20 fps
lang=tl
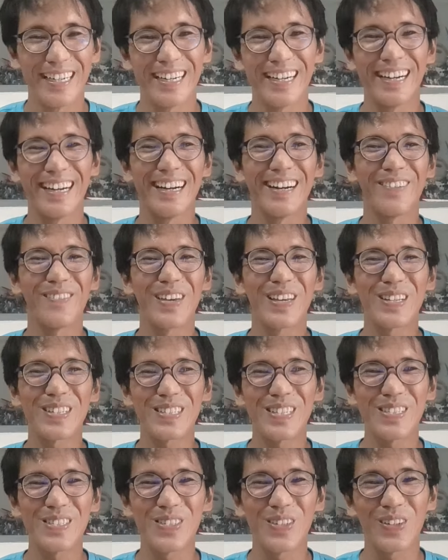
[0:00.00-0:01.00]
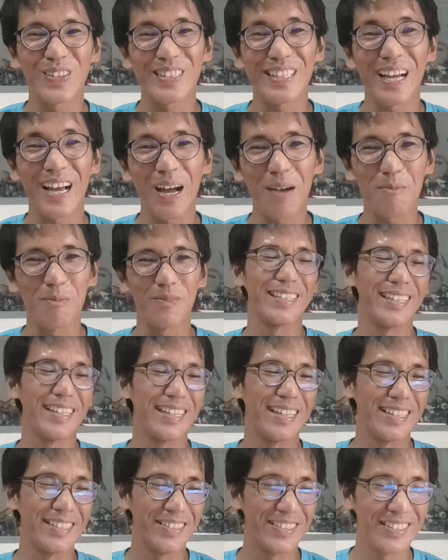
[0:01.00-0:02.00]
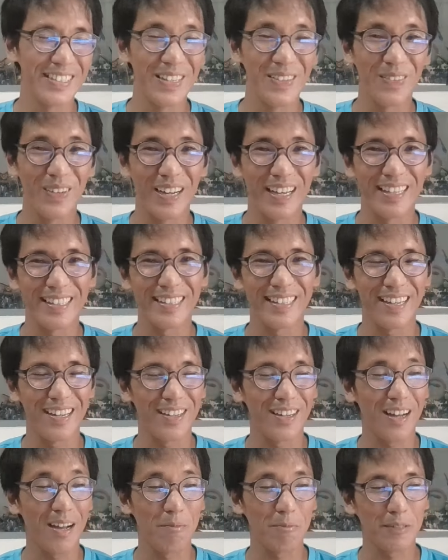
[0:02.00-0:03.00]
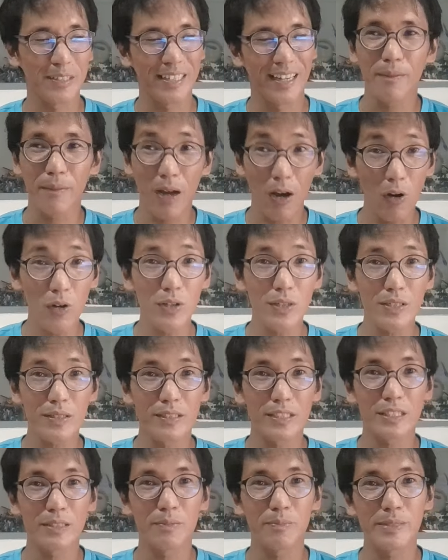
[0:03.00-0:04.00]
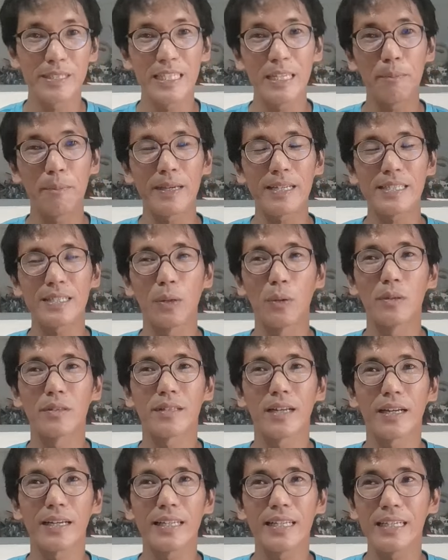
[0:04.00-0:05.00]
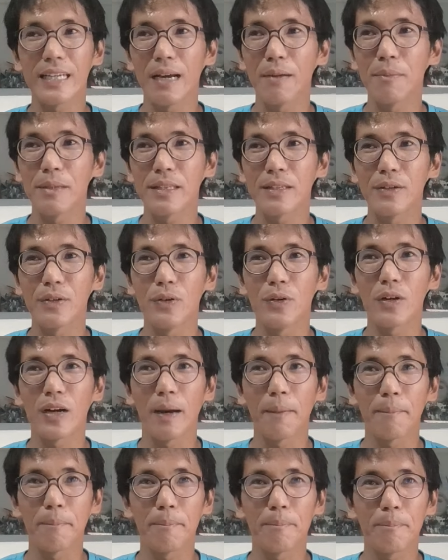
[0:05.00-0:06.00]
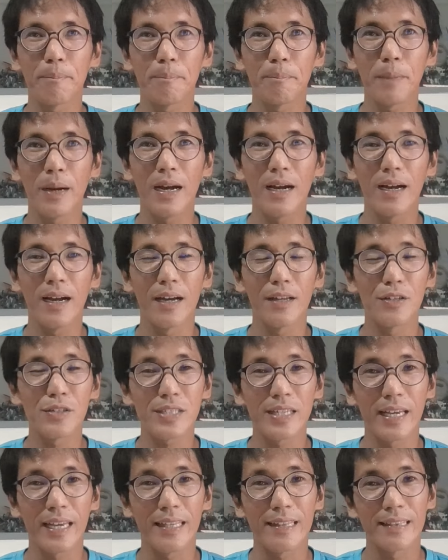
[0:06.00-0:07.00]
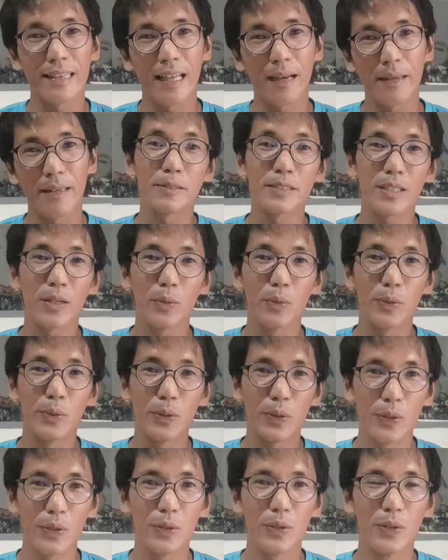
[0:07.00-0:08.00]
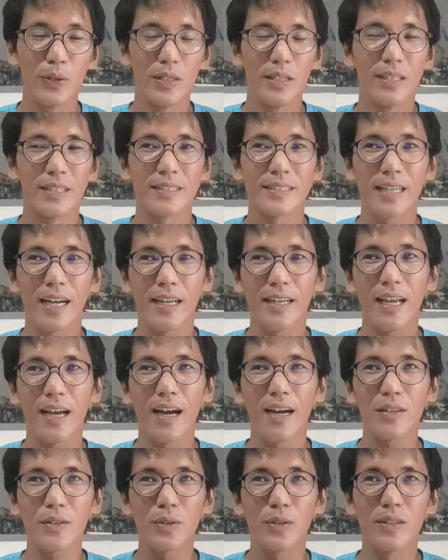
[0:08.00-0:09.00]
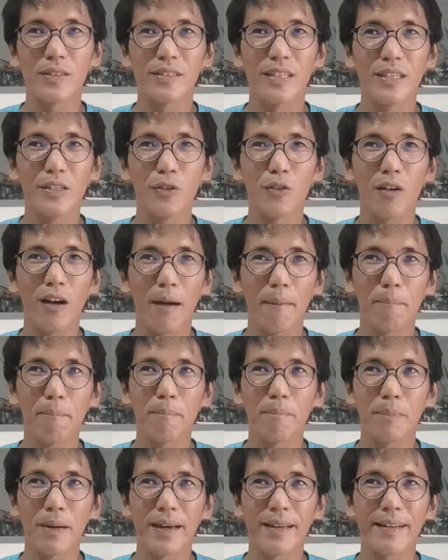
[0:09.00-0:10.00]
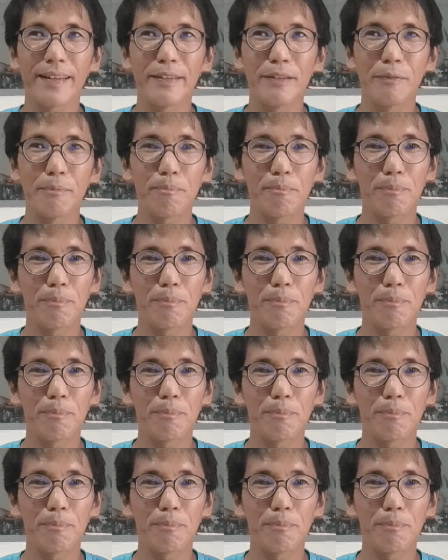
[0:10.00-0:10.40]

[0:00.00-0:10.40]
Uh, meron siyang suot na cap. Ah, uh, yun, di ba? Naka-cup siya. Ako, specific sa ultra, ginagamit ko yung cap pang ano sa headlight, sa ulo. Tsaka nakakatulong din yung cup para yung